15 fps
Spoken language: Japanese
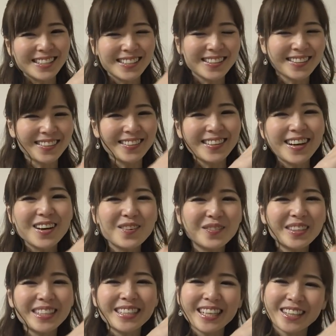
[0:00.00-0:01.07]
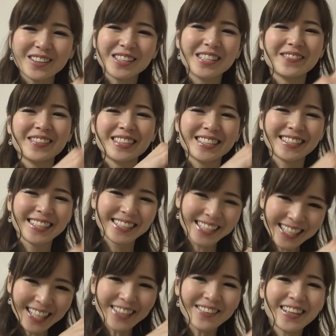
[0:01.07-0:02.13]
つの動画をプレゼントしてますので、
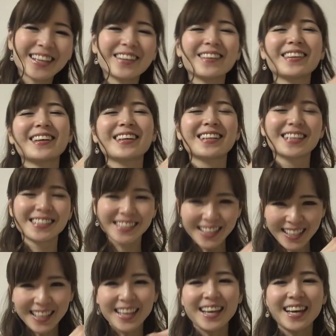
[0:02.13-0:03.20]
ぜひ受け取ってください。